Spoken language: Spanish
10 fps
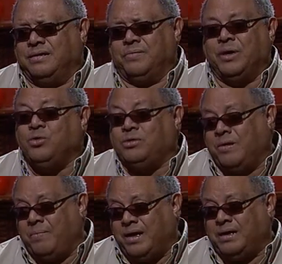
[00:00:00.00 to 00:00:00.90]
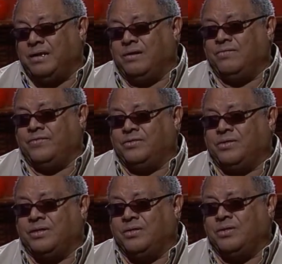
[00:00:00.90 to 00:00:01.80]
me gusta más la
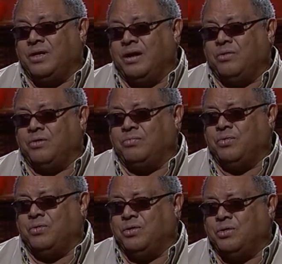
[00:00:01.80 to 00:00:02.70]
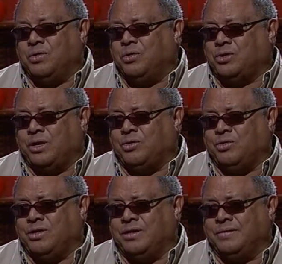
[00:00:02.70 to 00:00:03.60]
confrontación ya con el público que otra
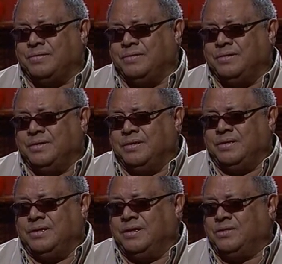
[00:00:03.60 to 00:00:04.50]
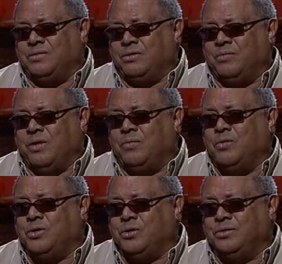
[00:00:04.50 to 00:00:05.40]
cosa. Y eso es lo que más
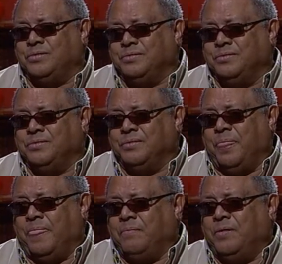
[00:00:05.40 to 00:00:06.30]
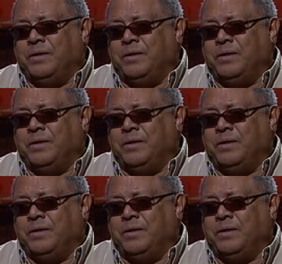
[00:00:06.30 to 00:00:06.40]
busco. El vivo, digamos.